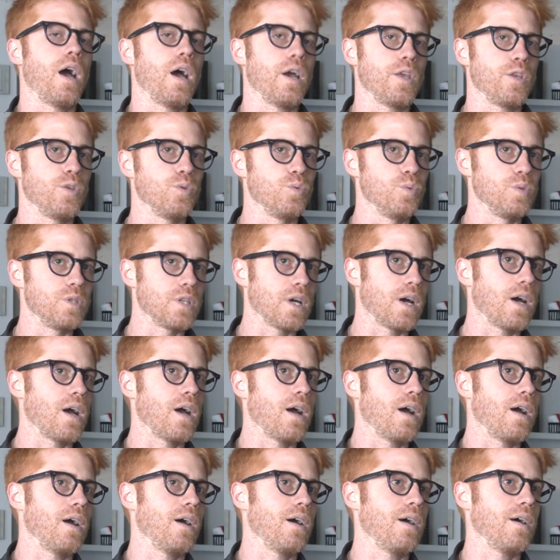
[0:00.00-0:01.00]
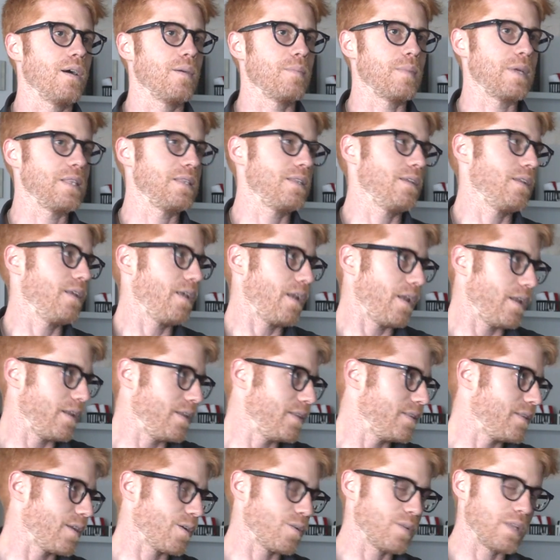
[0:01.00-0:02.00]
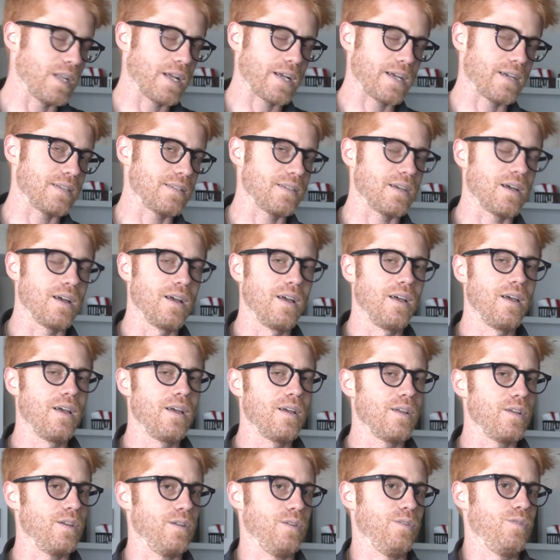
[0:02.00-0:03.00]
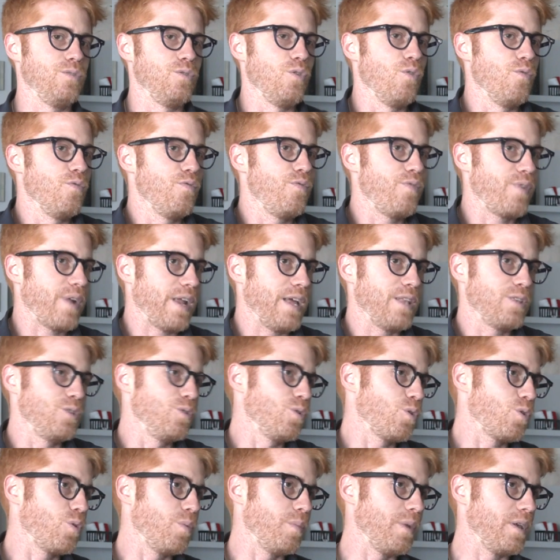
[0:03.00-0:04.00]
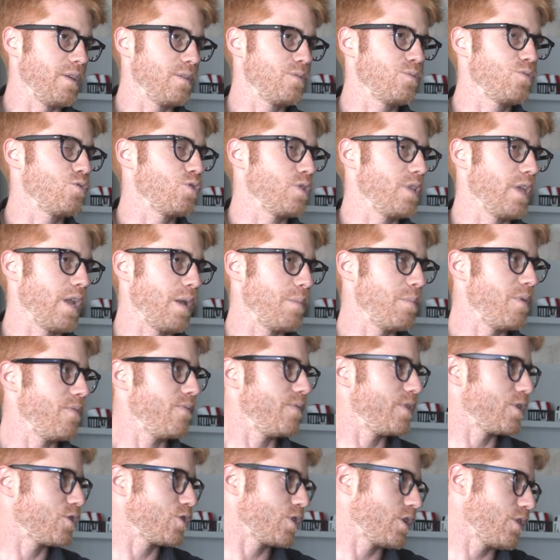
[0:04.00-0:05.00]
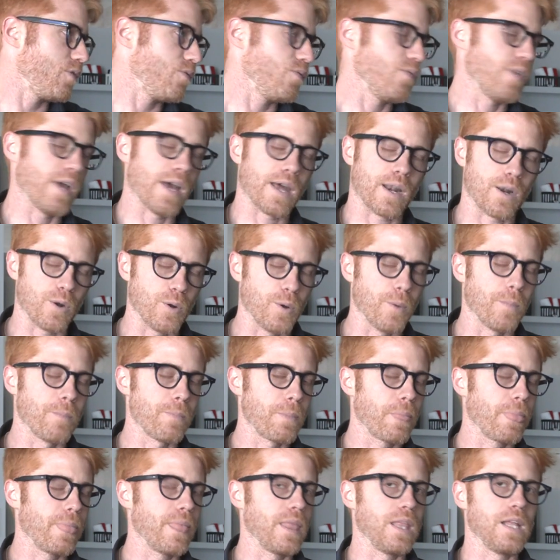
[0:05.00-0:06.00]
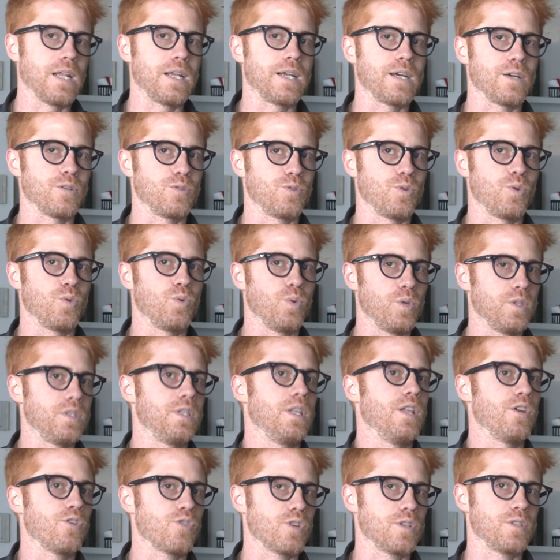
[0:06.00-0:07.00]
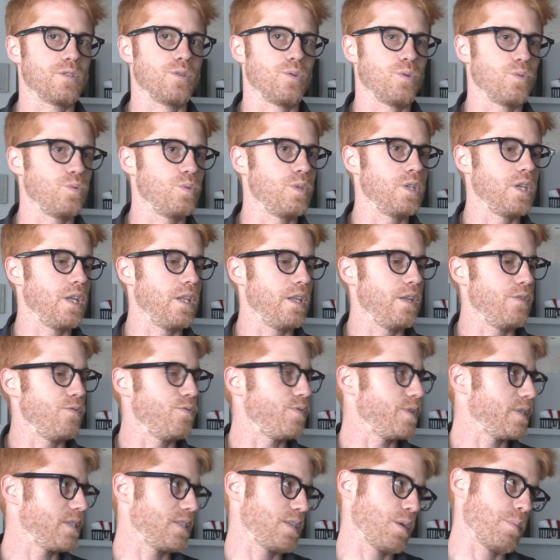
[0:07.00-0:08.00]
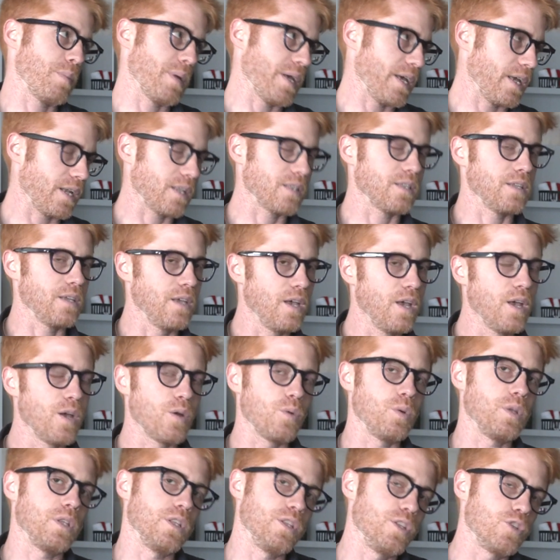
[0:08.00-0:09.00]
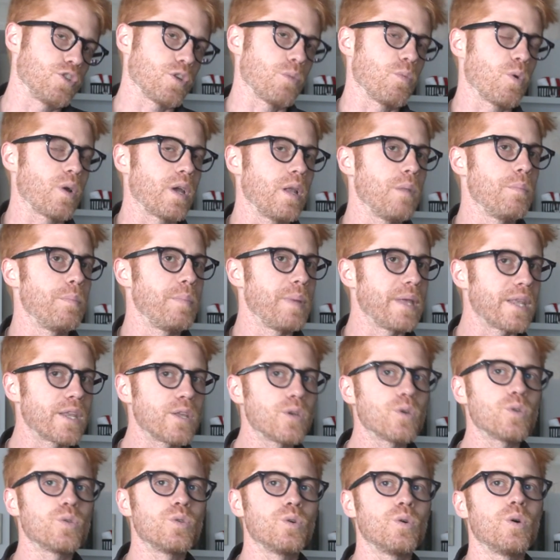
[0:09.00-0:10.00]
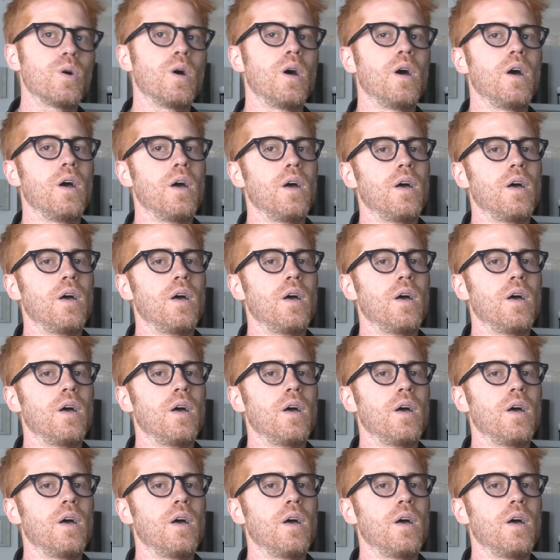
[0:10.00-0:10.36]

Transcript: aiuta a mantenere l'interno della casa eh, non freddo come succederebbe invece in inverno nel caso in cui si lasciassero tutti gli infissi aperti. Quindi diciamo che il periodo